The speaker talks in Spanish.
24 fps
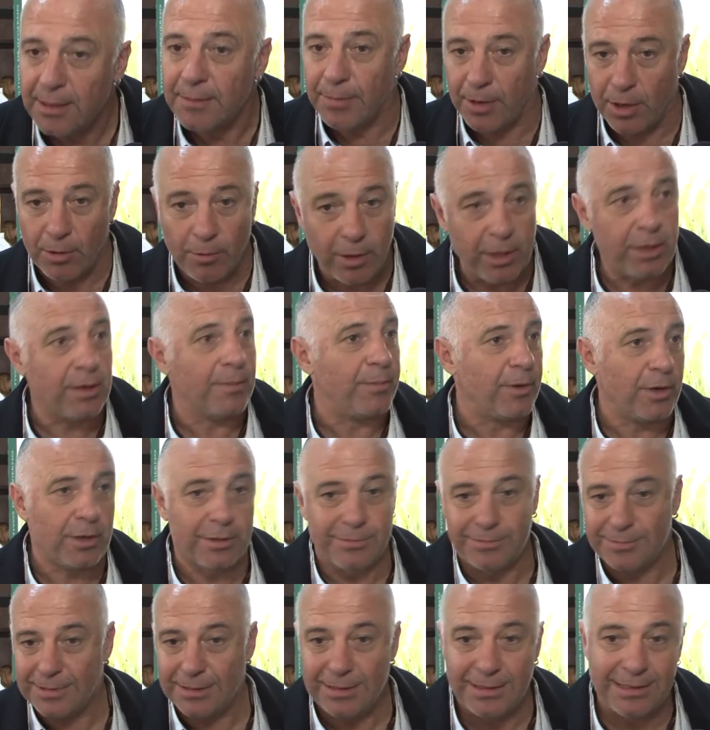Pero bueno,
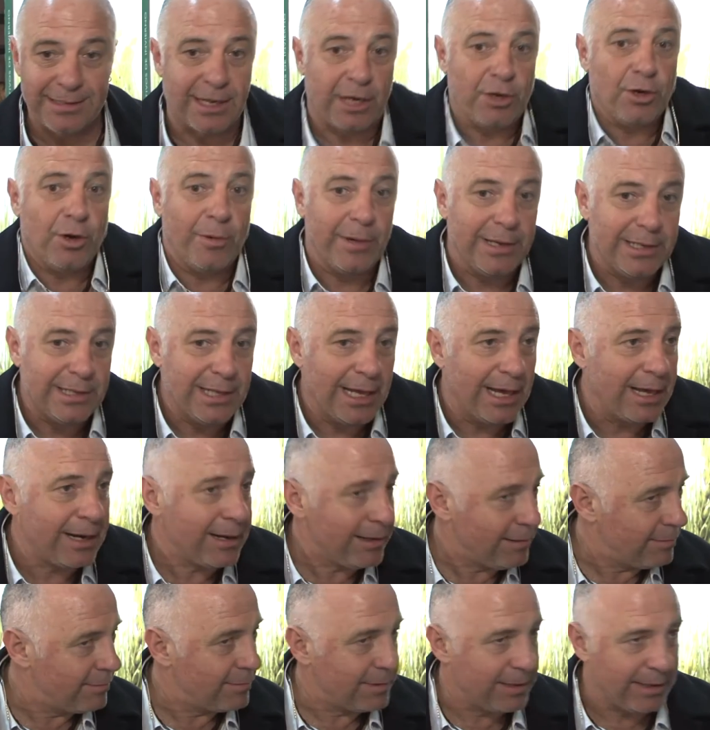pero entre no
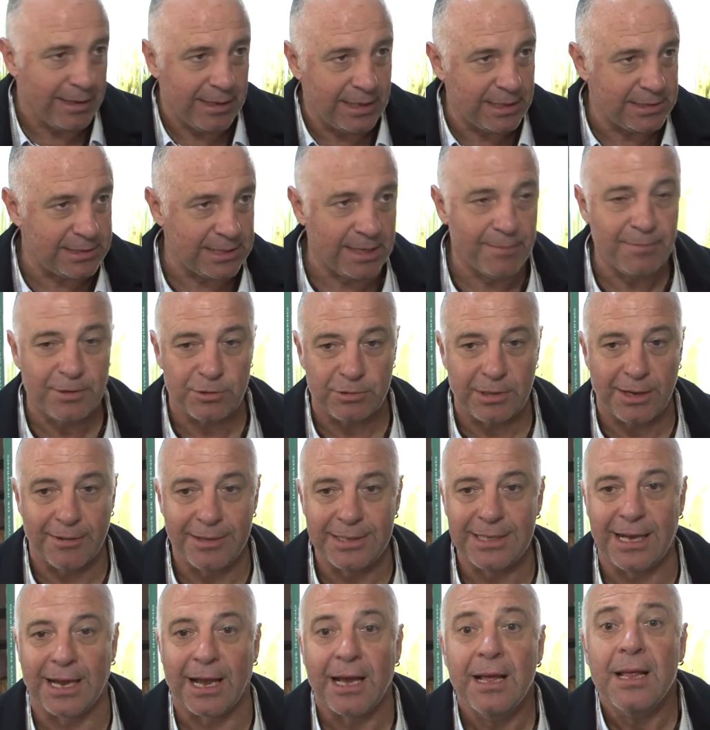vender eh, siempre es una
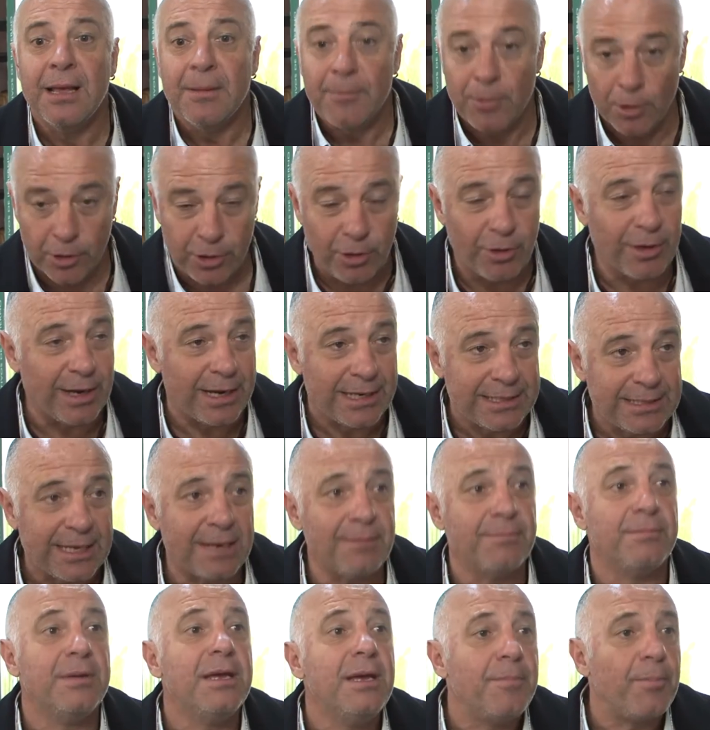ventaja. Pero tengo que
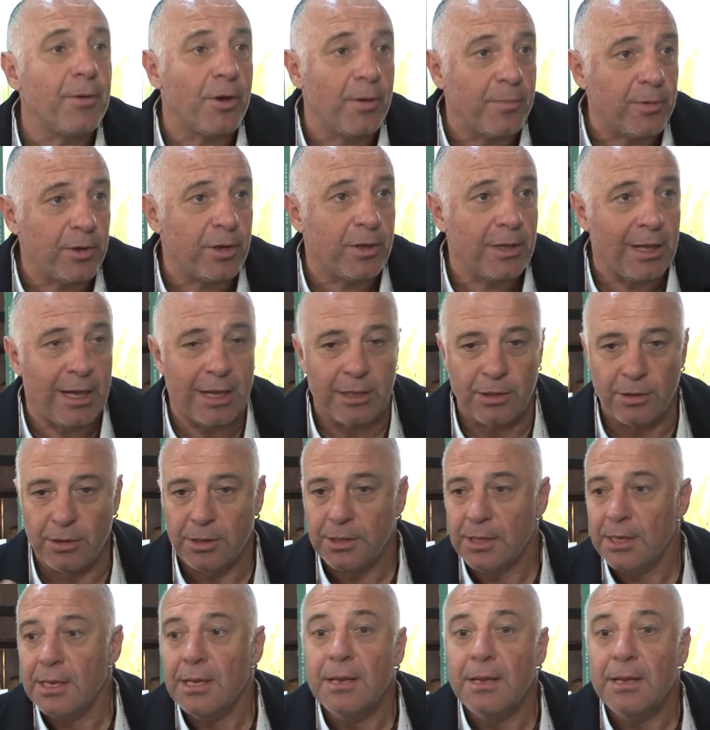analizar mis propios datos.